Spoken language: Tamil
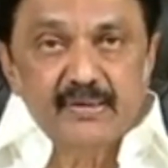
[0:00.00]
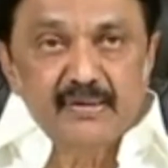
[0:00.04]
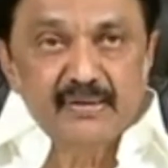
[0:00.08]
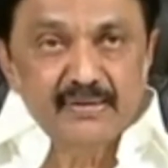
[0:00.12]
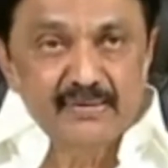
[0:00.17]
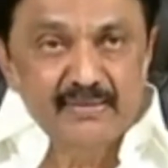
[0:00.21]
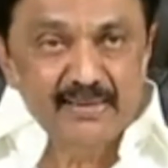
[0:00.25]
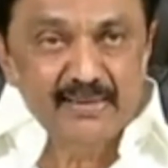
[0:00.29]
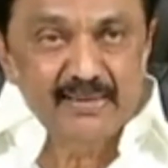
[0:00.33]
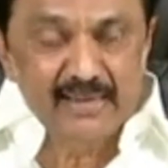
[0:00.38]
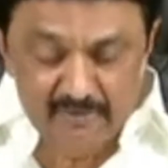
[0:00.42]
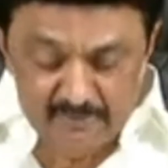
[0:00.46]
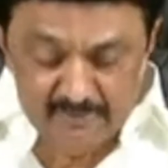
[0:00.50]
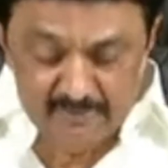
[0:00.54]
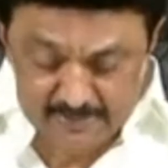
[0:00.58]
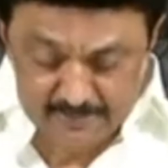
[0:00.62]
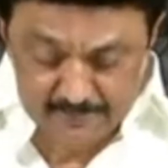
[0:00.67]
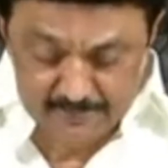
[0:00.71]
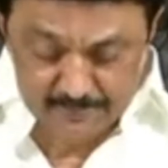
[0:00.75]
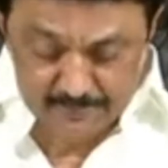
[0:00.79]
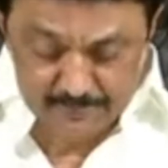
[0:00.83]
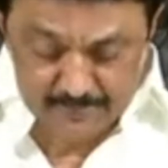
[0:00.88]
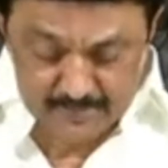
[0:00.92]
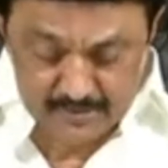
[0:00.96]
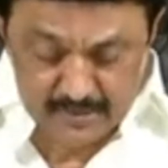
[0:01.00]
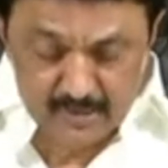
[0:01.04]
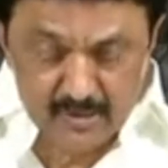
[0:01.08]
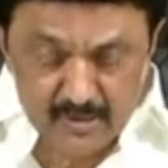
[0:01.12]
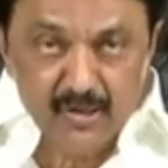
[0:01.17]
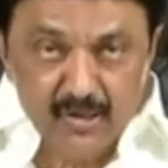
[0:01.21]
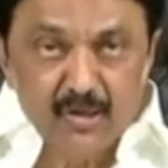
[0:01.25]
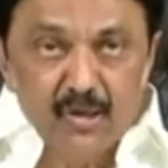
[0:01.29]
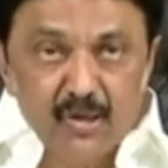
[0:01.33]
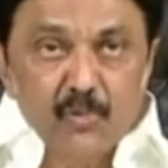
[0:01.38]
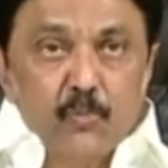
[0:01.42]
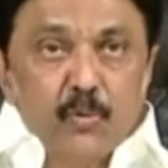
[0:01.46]
இந்தியாவின்
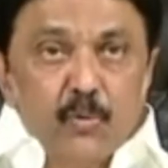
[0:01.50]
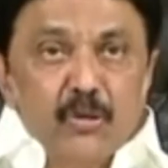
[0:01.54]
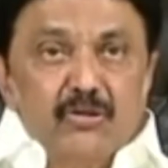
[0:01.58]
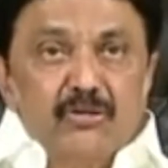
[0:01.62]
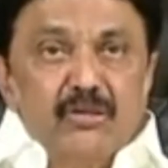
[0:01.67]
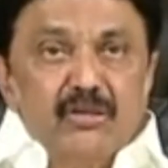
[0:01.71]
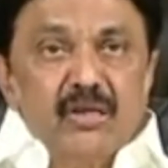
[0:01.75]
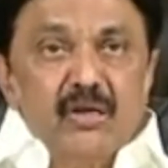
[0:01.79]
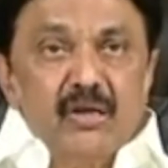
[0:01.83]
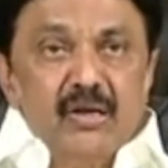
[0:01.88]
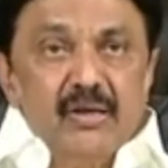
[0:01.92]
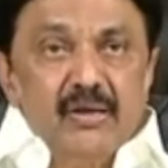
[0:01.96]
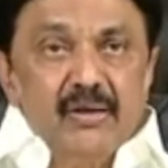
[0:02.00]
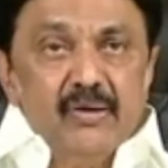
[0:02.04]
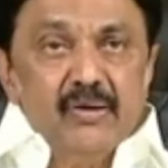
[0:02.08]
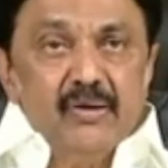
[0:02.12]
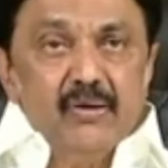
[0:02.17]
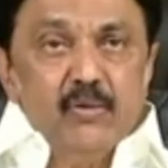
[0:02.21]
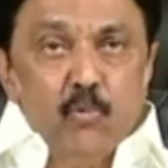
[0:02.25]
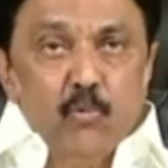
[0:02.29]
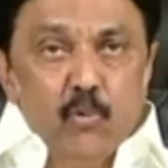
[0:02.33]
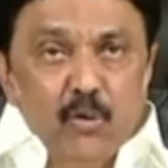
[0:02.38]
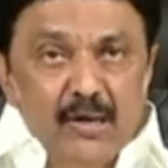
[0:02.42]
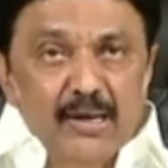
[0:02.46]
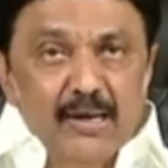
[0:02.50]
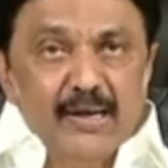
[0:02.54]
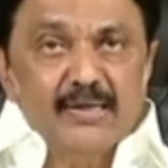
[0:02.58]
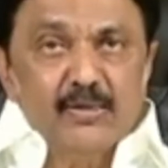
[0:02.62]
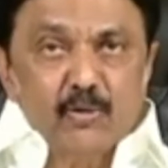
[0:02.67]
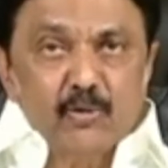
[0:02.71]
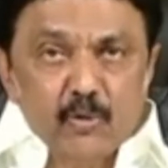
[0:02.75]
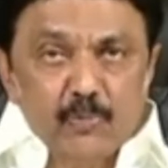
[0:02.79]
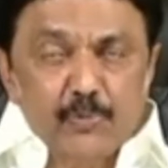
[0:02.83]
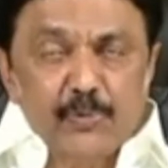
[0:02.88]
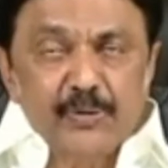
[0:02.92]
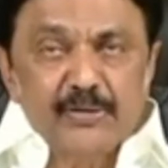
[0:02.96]
மொத்த உள்நாட்டு
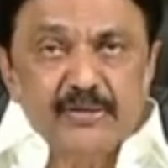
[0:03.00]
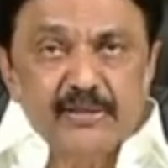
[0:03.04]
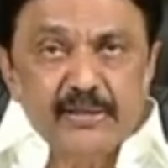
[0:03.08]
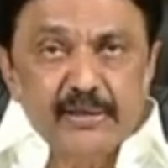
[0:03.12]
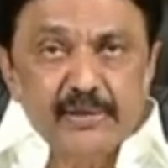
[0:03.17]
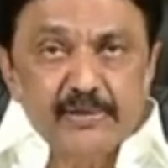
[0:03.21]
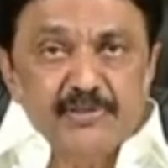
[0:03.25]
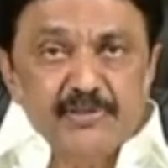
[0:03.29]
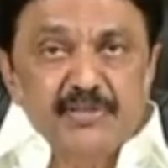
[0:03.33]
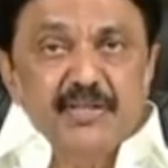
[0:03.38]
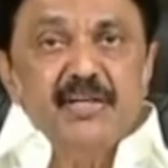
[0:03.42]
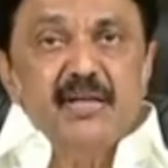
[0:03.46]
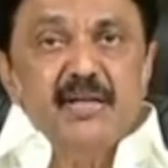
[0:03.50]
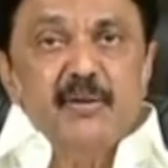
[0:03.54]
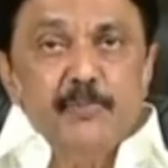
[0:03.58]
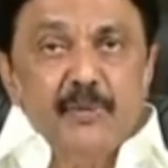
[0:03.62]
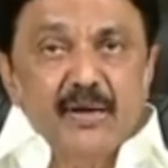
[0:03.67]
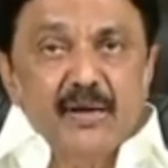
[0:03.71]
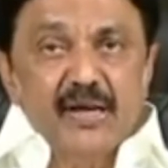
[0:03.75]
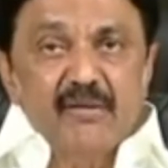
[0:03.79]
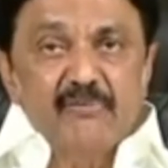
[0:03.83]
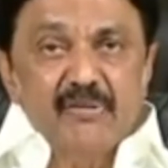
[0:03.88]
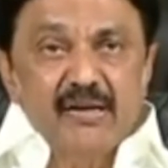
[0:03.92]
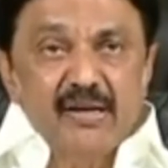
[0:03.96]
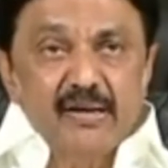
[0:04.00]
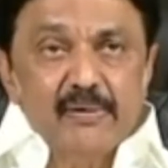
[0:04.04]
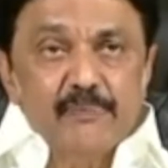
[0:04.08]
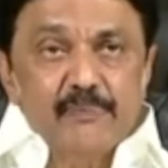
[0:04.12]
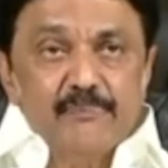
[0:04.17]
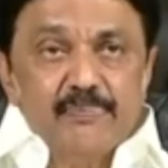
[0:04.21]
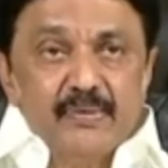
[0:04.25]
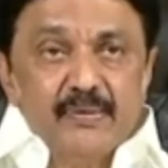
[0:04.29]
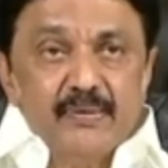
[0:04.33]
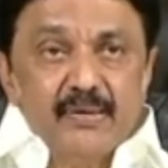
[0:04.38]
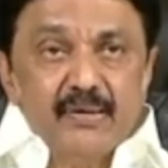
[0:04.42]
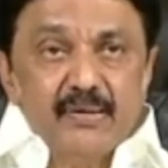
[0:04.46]
உற்பத்தி ஜிடிபி அளவில்
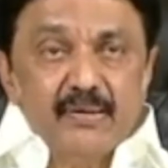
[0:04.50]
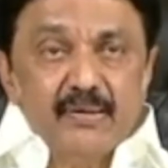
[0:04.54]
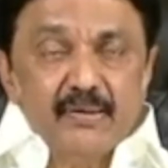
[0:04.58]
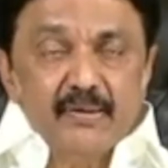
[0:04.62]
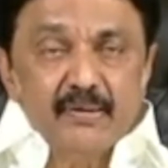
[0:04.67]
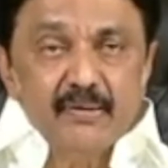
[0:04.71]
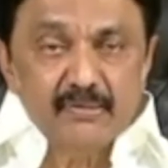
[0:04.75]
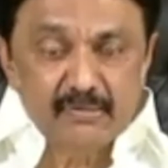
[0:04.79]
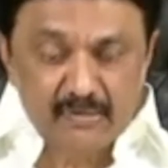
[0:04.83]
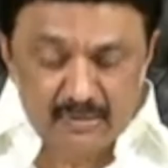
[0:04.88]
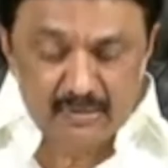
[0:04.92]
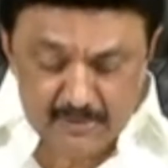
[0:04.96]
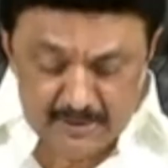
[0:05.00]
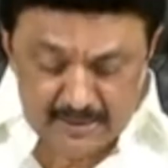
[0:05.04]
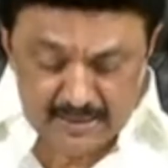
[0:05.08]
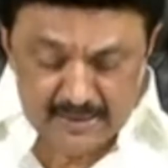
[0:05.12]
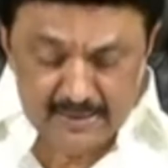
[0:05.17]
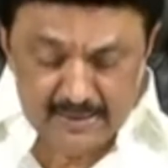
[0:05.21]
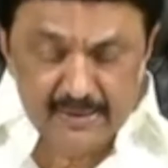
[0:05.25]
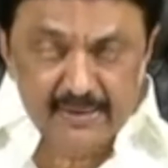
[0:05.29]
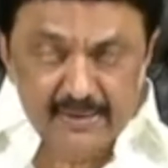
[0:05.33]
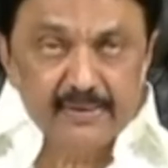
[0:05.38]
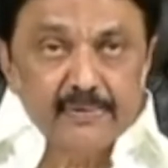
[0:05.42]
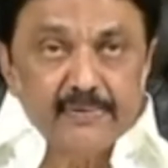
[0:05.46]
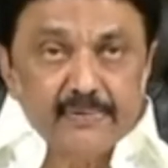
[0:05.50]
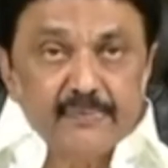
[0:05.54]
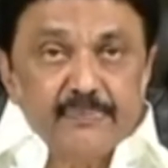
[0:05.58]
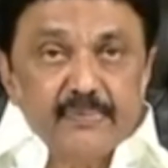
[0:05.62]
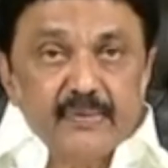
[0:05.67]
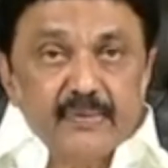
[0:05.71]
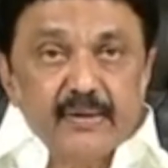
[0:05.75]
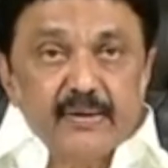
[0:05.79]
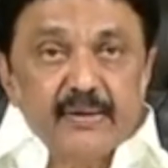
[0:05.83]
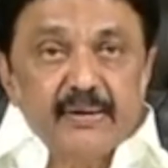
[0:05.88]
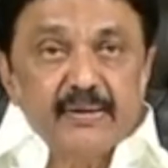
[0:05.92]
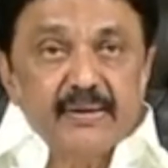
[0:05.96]
தமிழ்நாடு
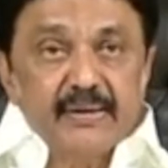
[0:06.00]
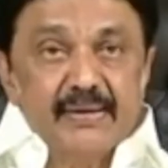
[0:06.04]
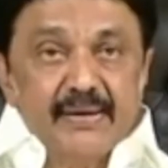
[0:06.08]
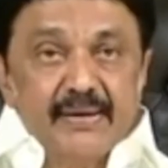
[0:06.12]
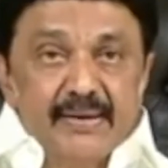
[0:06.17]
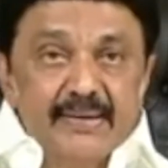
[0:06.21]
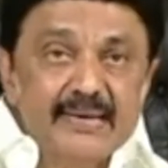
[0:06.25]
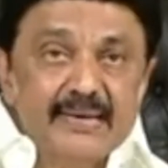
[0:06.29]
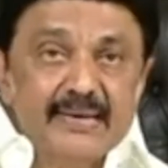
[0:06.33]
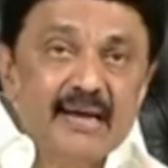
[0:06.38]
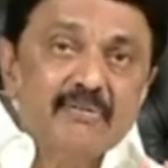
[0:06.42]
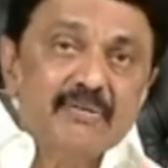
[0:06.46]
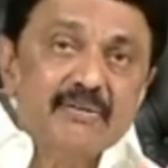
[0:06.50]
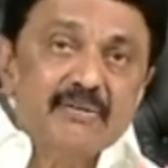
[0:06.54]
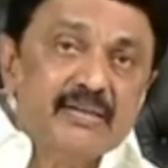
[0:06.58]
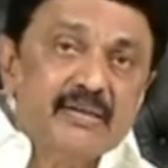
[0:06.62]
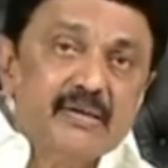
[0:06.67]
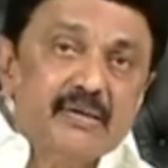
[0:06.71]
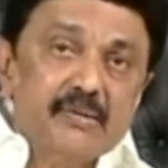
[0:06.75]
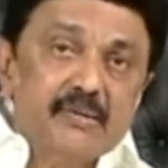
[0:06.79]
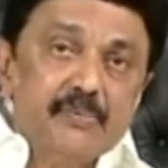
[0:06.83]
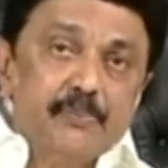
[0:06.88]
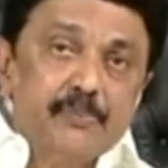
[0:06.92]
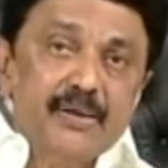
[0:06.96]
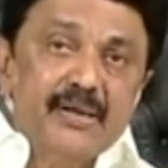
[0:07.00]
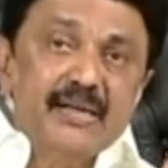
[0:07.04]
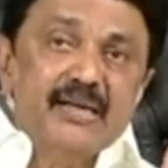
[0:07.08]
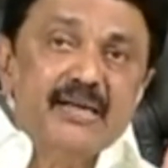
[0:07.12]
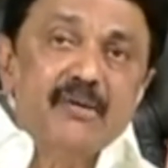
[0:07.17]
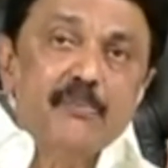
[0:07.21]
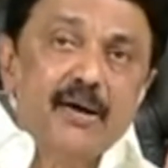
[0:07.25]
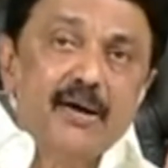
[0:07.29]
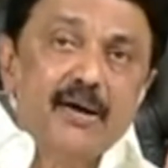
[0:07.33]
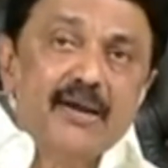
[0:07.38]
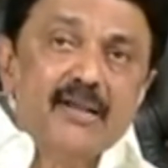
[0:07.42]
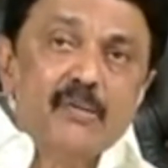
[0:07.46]
இரண்டாவது பெரிய
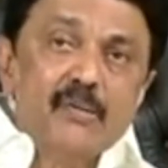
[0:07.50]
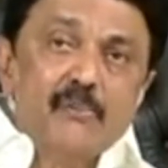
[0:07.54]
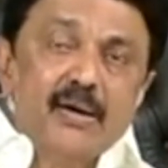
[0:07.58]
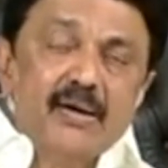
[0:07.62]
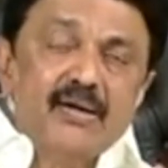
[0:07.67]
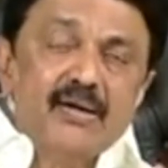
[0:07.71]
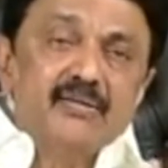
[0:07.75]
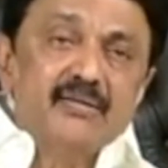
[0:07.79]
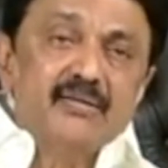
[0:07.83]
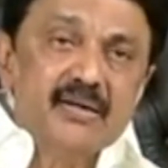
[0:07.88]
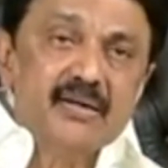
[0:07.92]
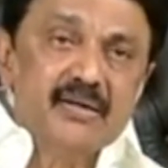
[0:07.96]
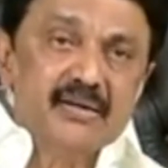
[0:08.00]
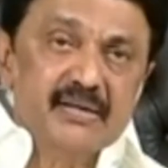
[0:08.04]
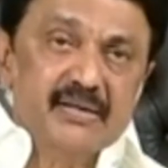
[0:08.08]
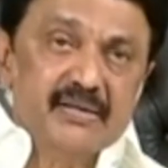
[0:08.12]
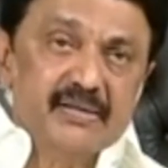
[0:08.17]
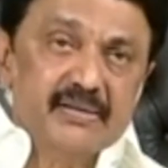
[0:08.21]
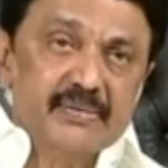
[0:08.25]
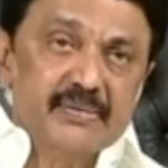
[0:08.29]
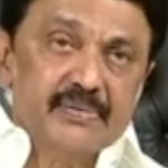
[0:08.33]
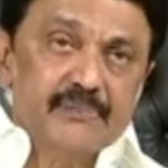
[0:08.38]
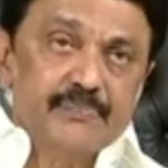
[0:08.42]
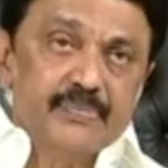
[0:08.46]
மாநிலமாக திகழ்கிறது